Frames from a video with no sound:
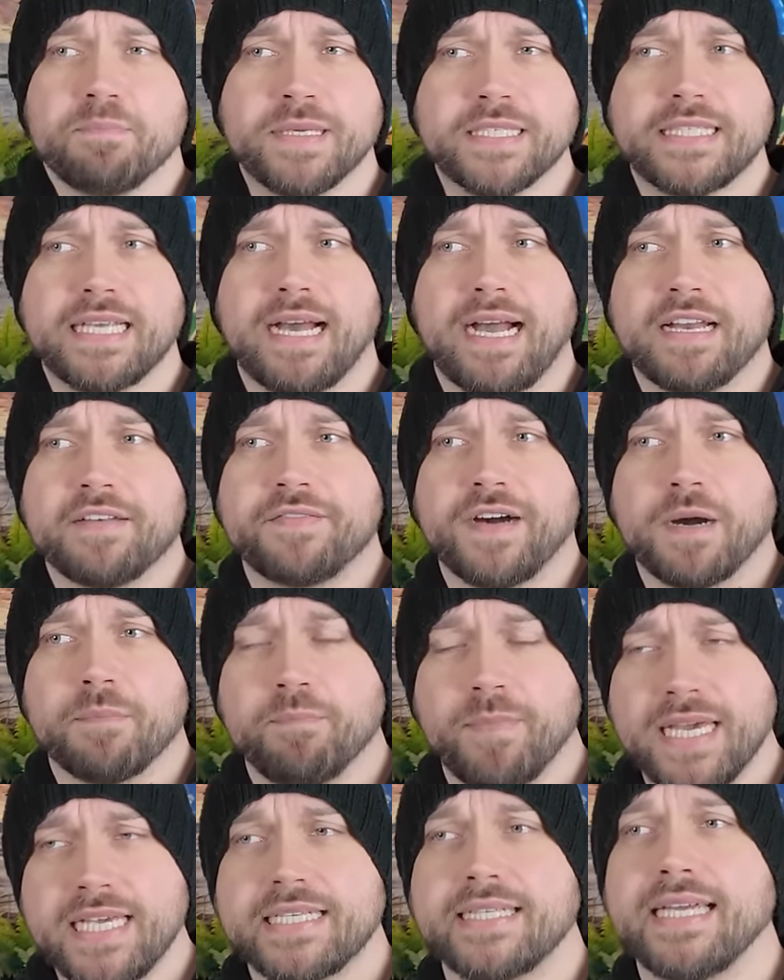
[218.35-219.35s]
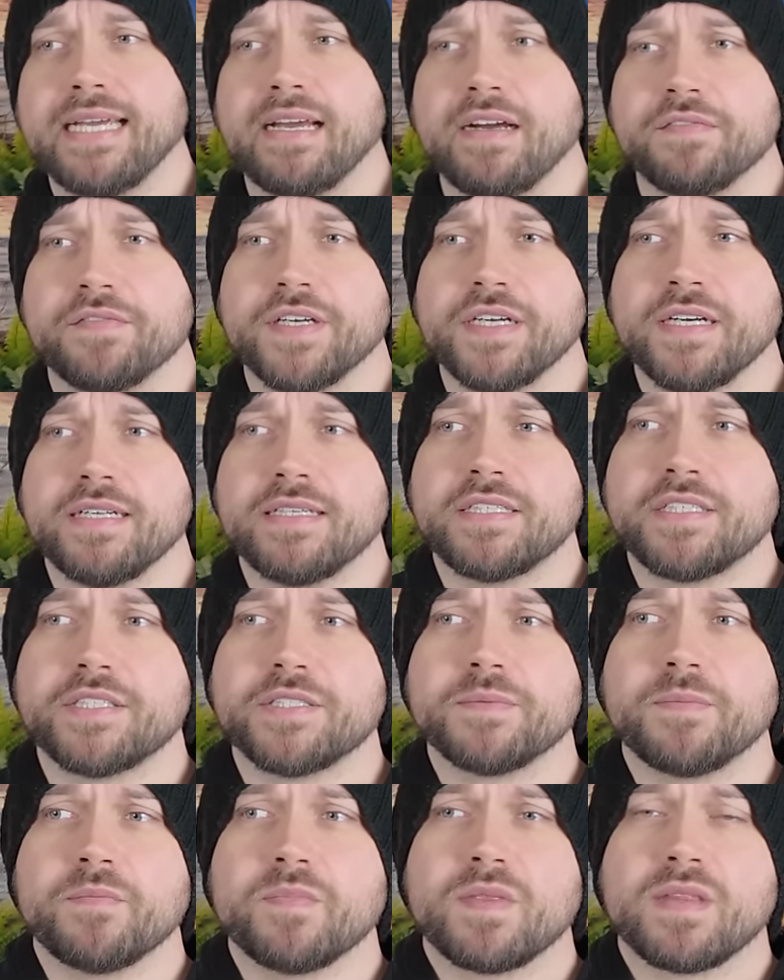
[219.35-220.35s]
bis er einfach mächtiger
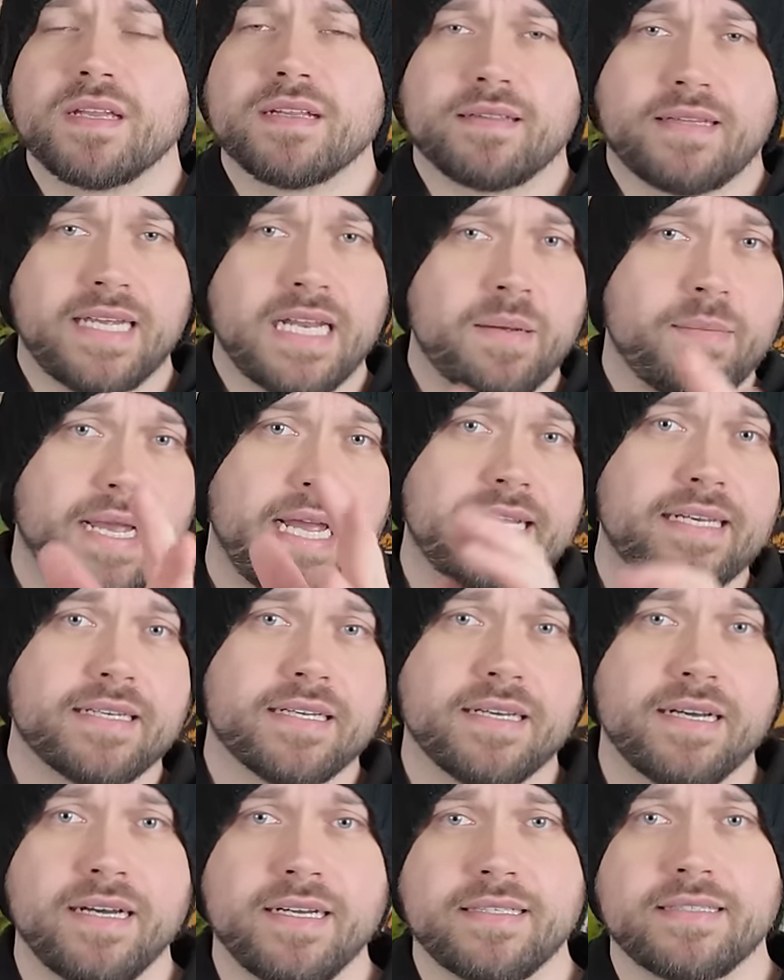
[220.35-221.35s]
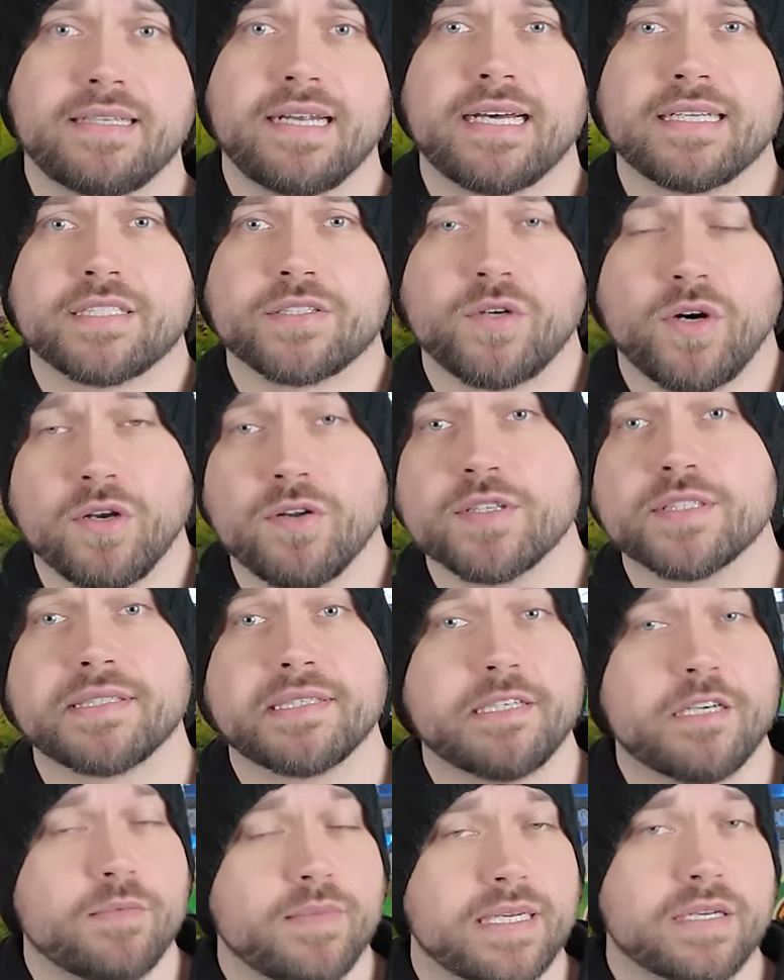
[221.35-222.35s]
wird dann am Ende das
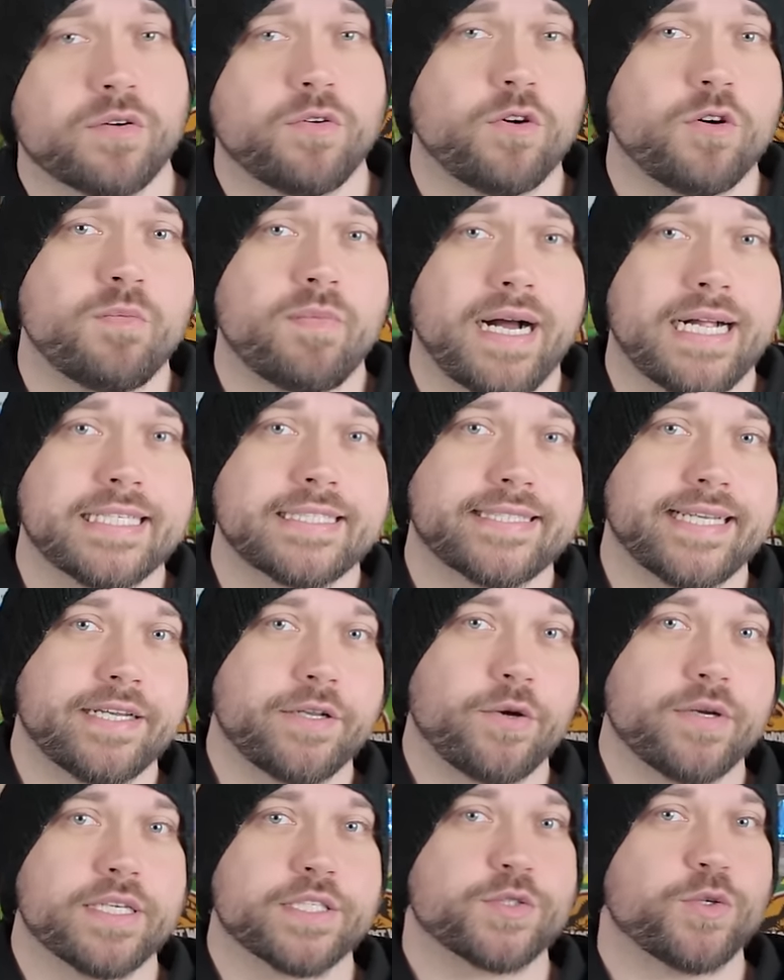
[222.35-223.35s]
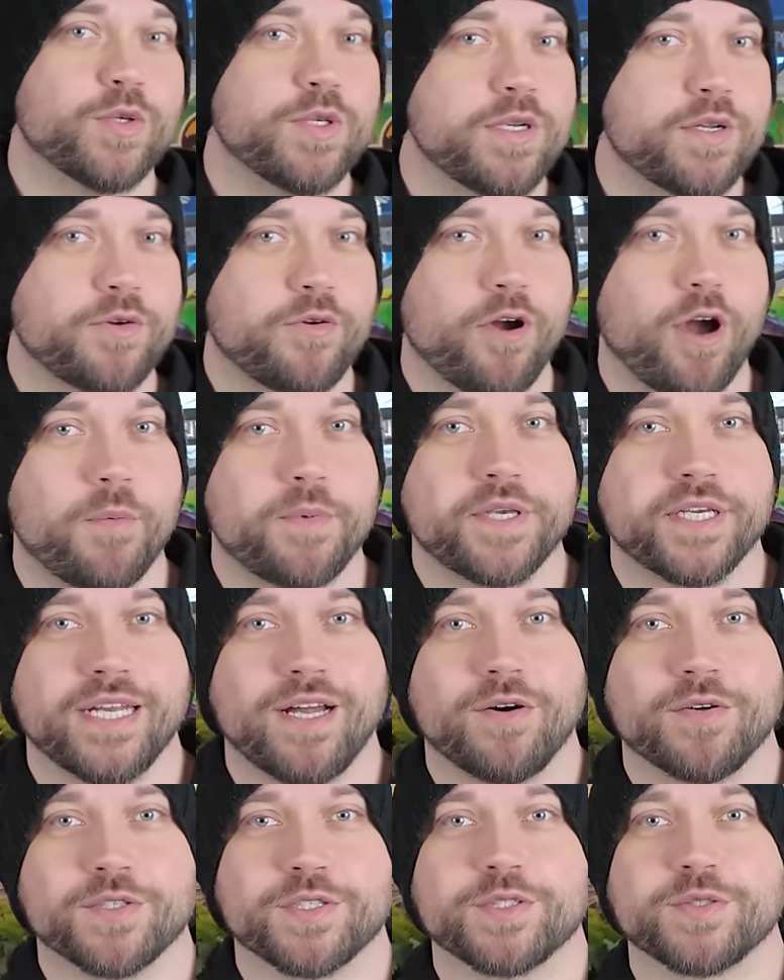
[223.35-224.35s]
Kolosseum in Rom als sein neues
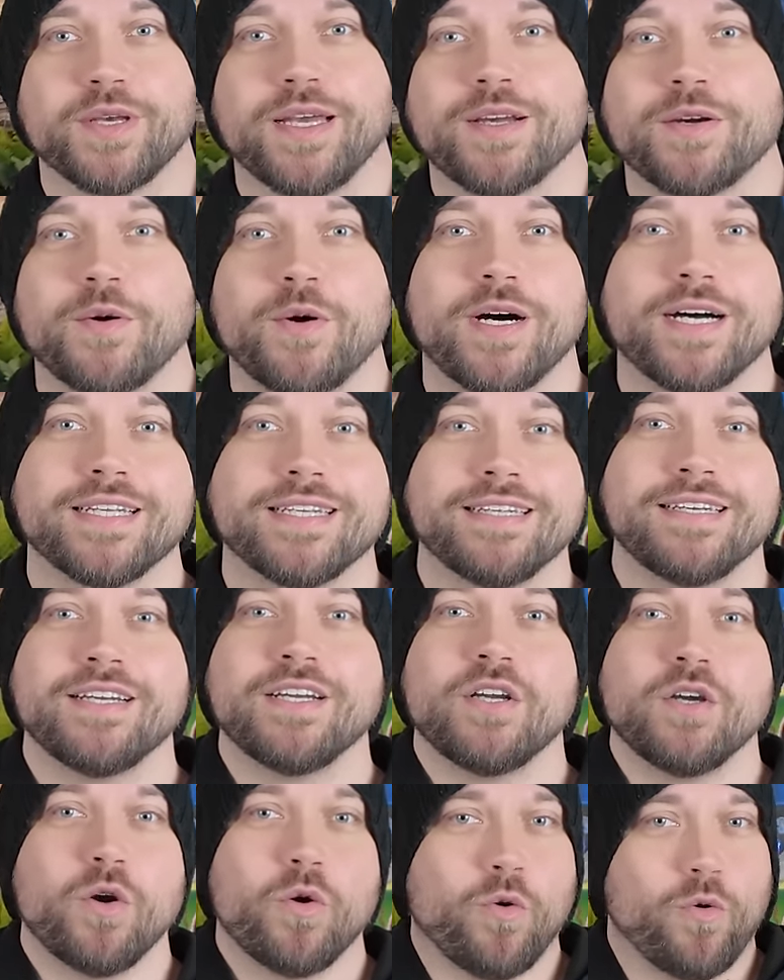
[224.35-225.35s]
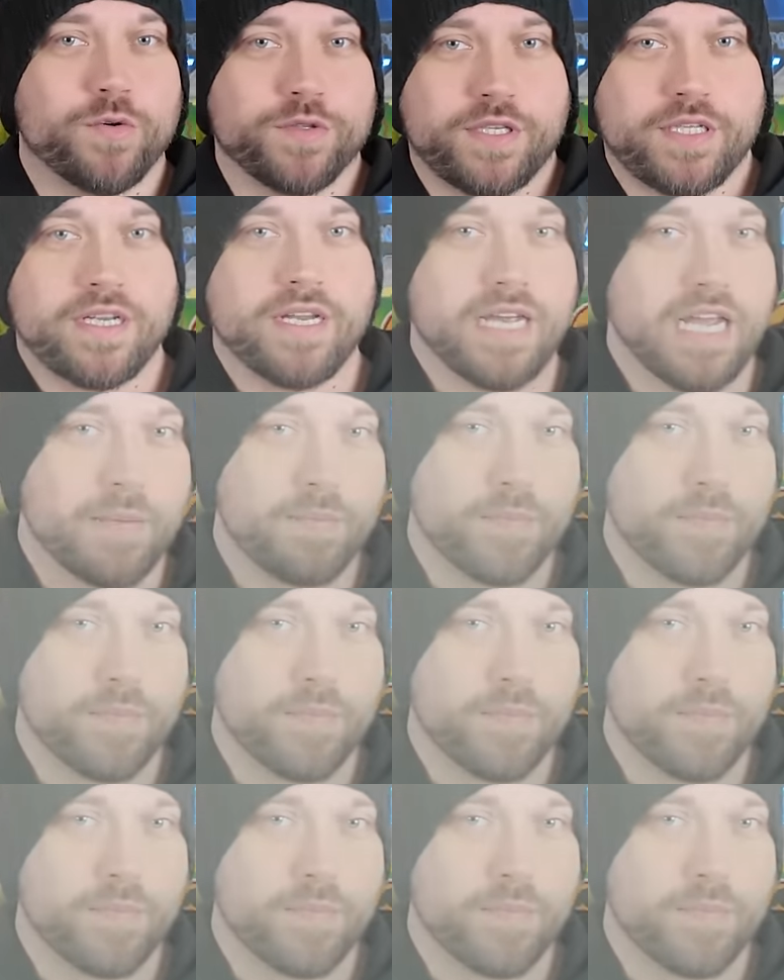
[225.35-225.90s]
Hundekörbchen auszuerkoren und dann da